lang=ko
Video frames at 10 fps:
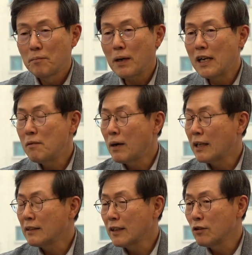
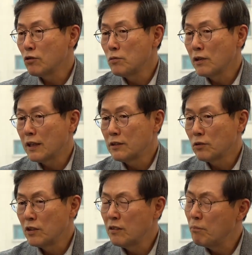8만 개 룸을
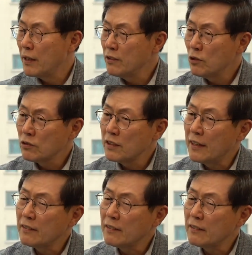가지고 있는 메리어트